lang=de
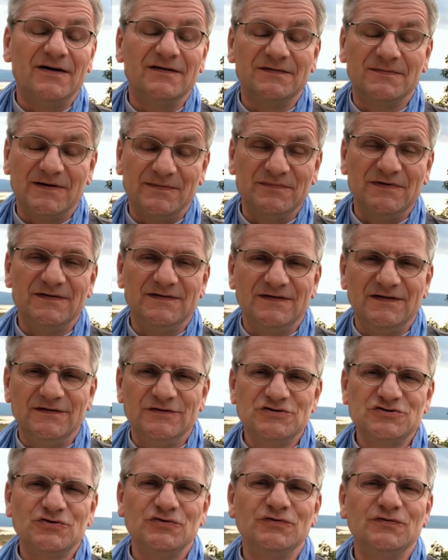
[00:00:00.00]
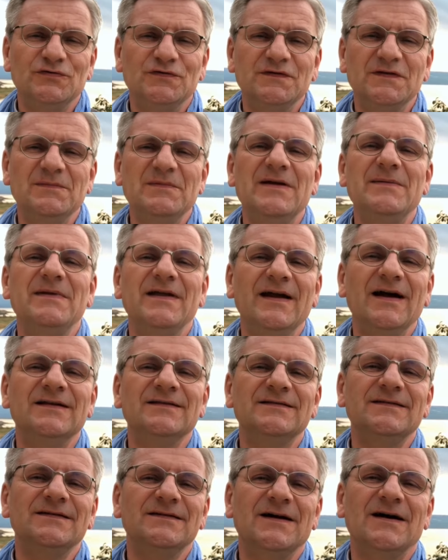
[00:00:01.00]
Es war um die zehnte Stunde und sie blieben den
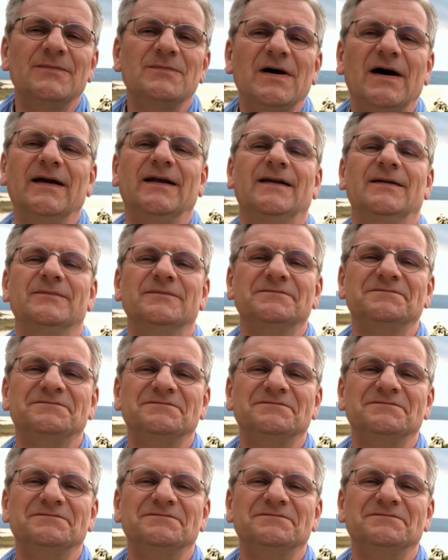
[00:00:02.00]
ganzen Tag bei ihm.